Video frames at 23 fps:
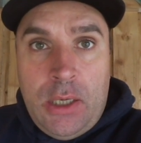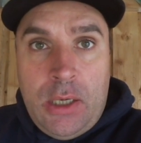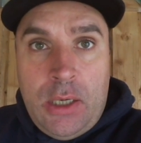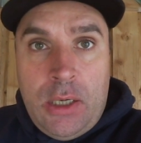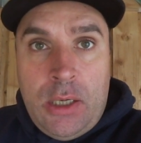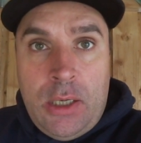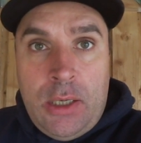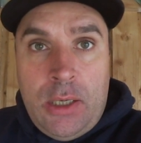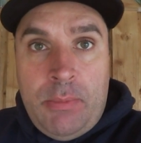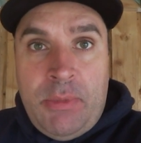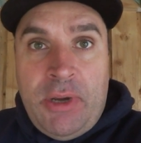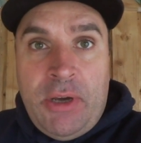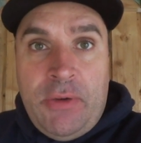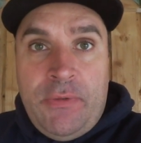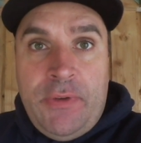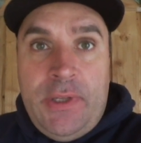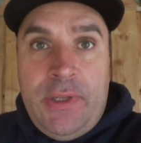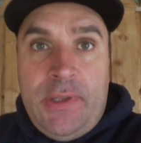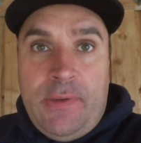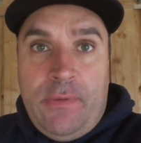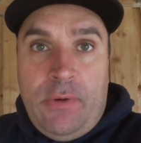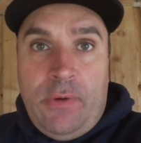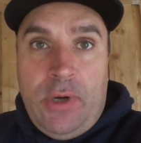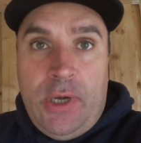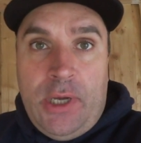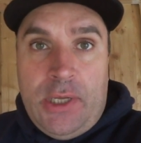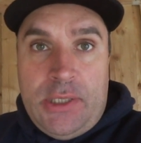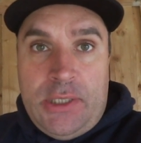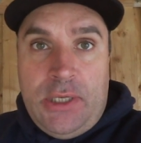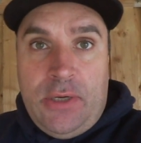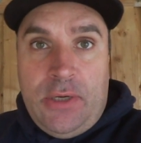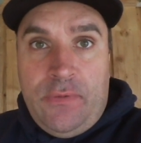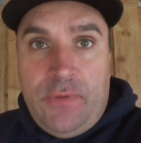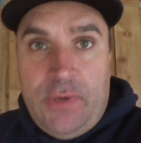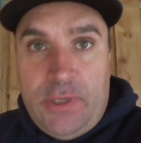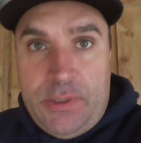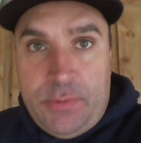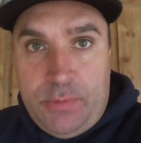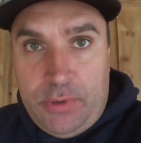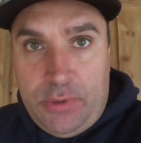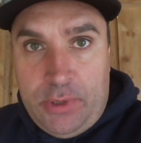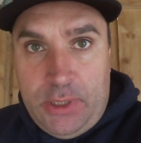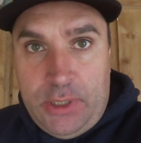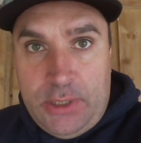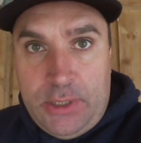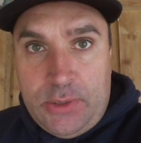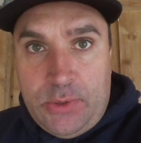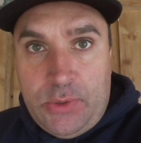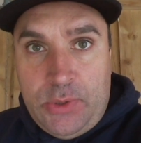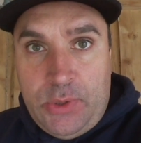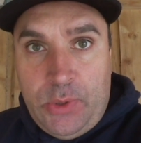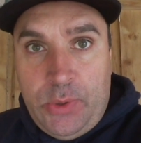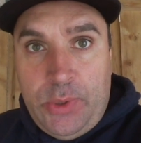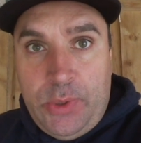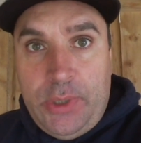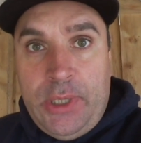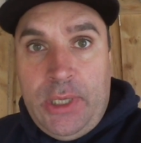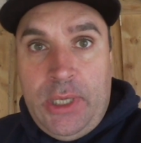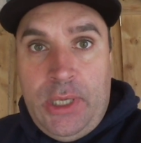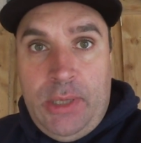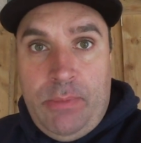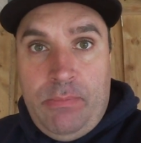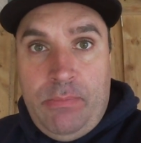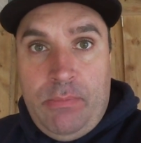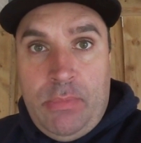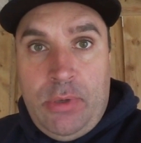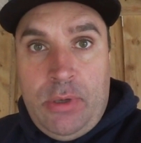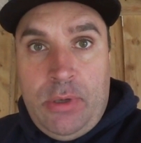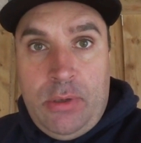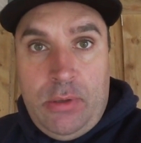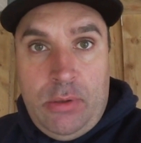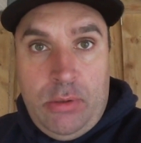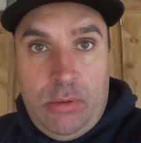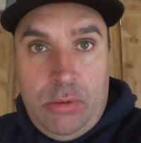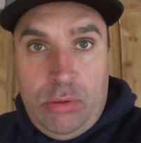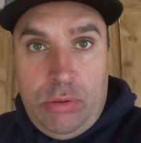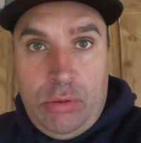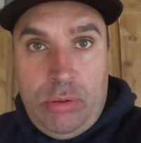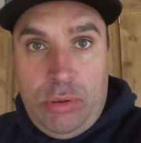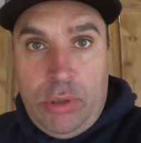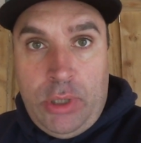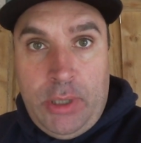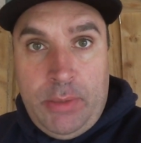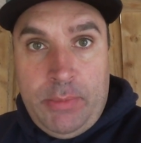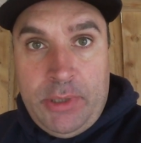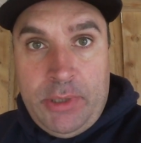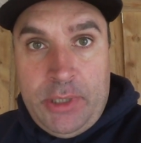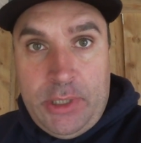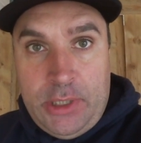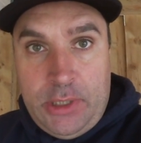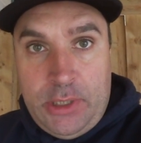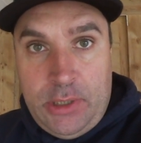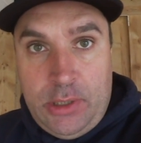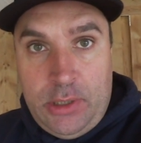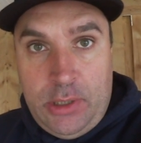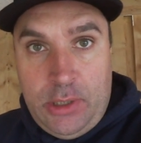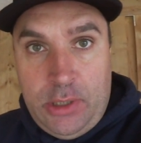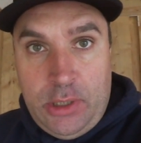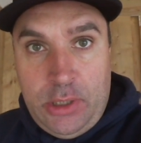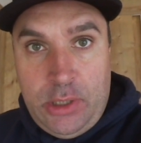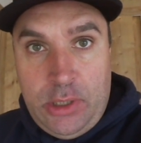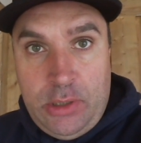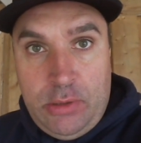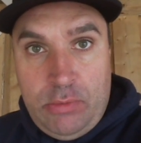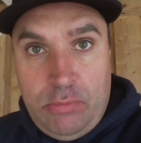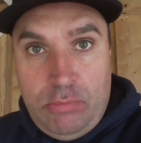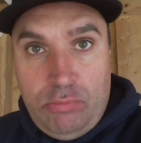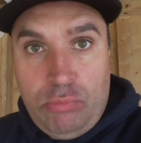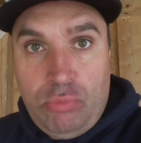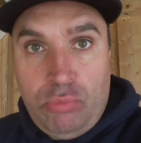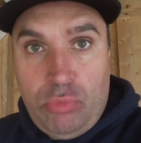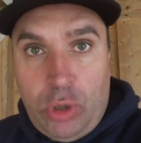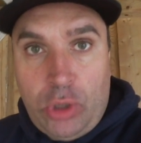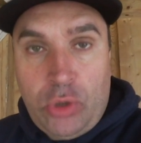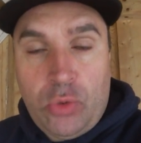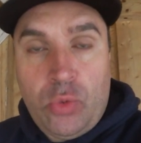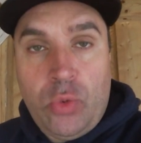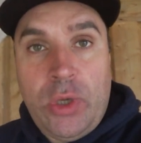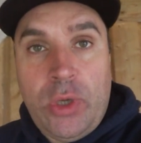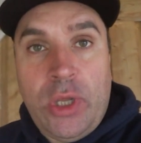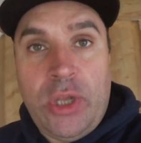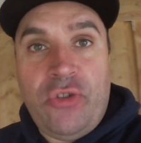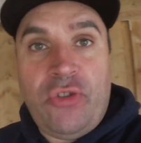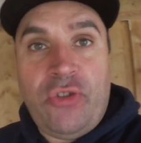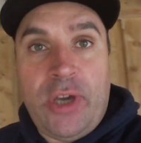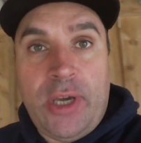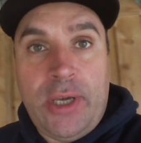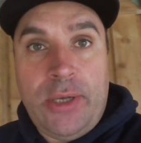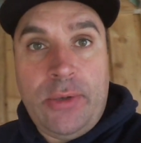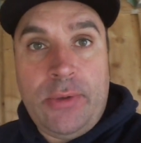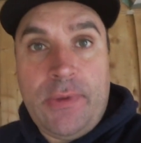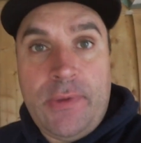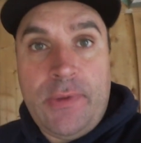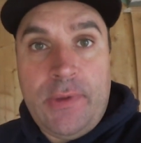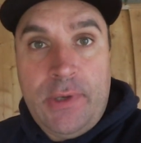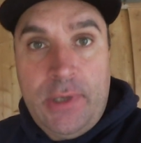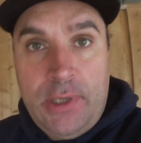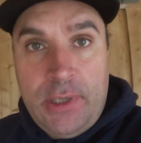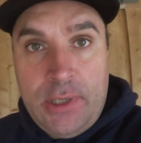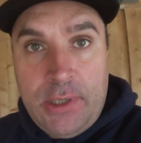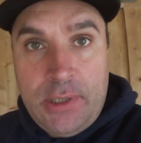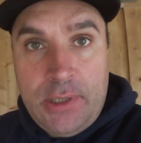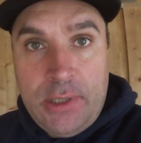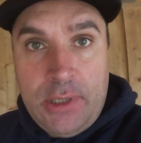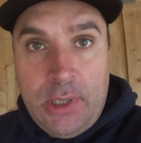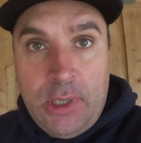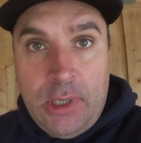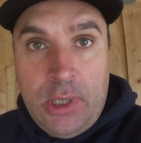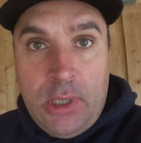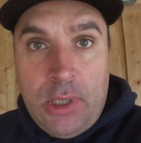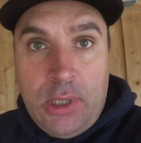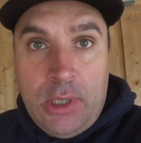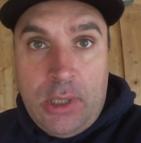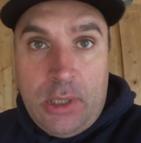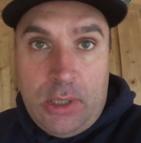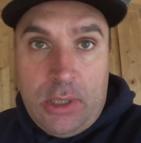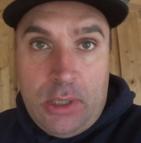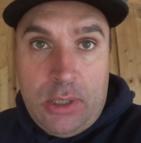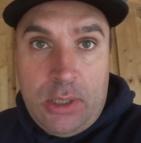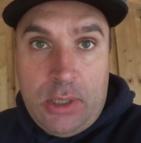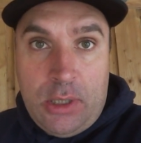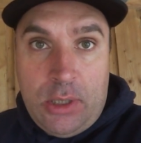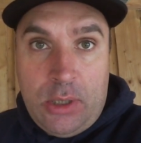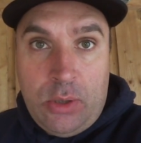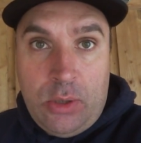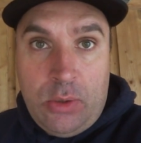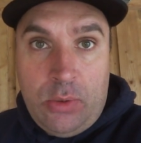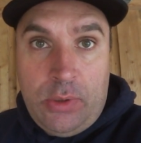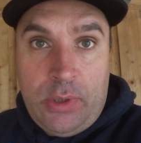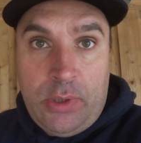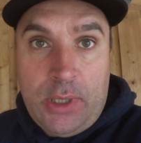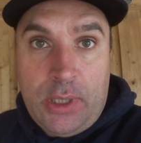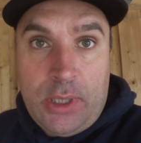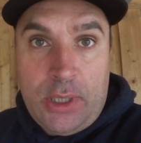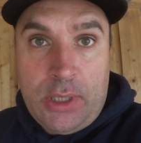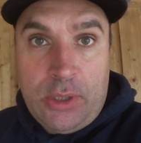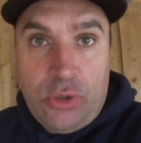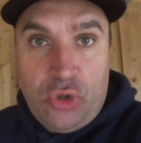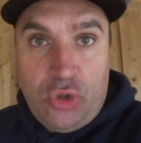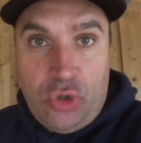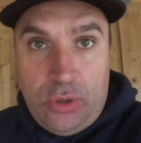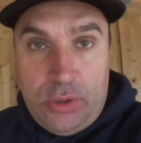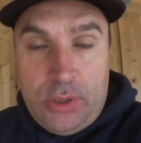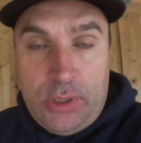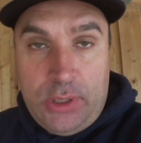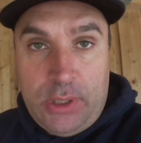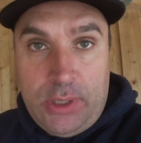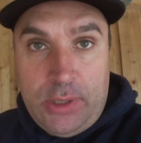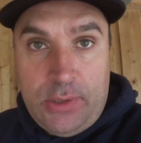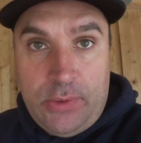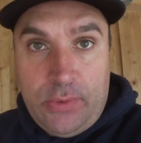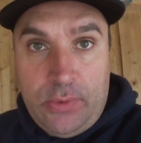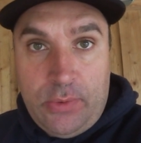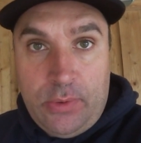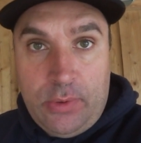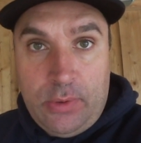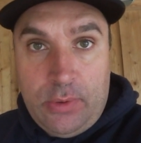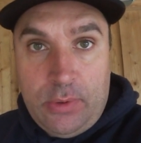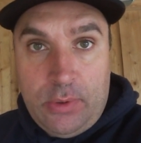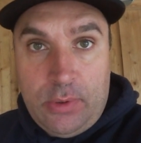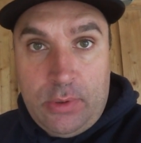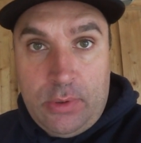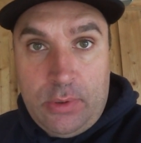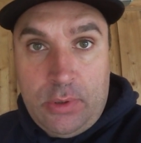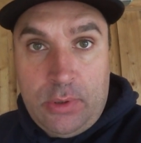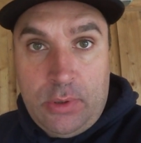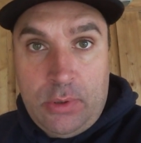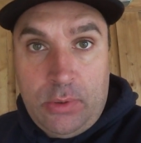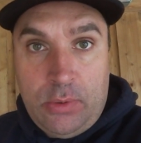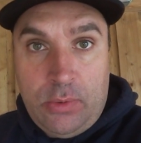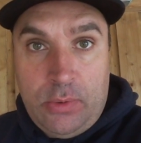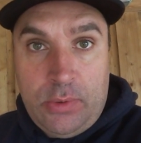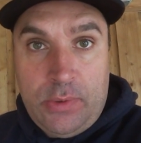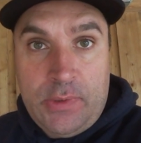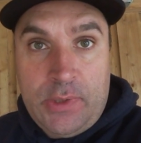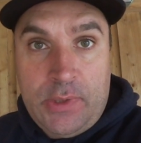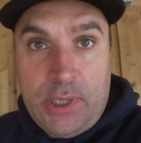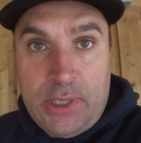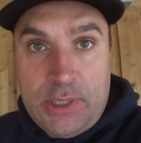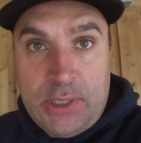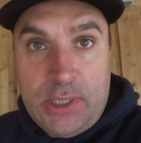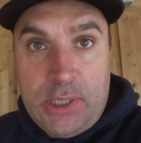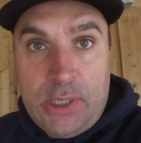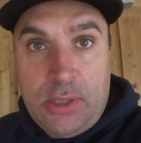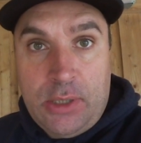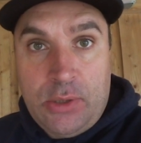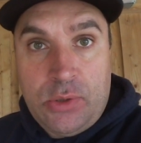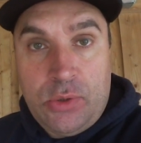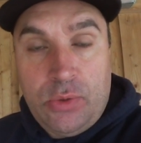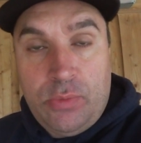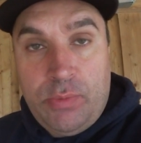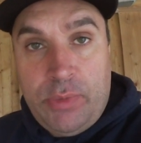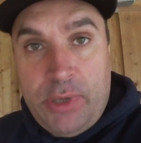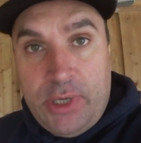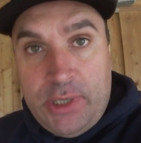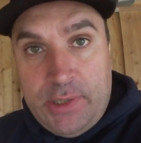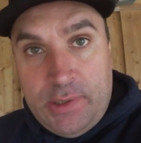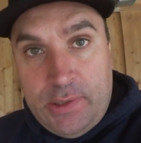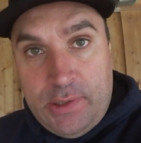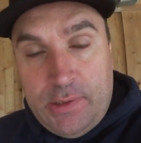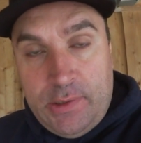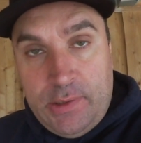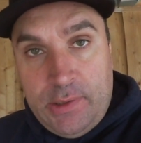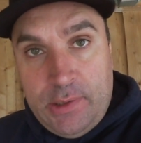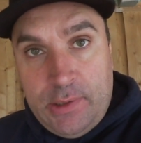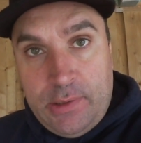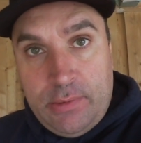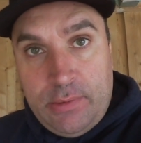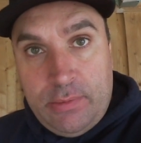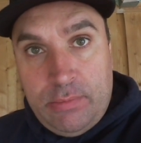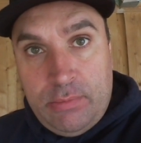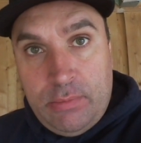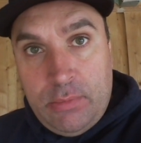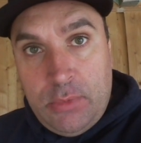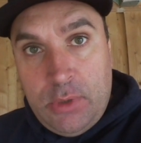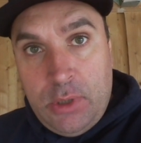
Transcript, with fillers: Äh, Im Laufe dieser Woche hat sich auf Facebook eine Diskussion ergeben. Äh, jemand hatte eine ganz gute Entscheidung zitiert äh, und daraus Schlüsse gezogen äh, und das halt auch so präsentiert.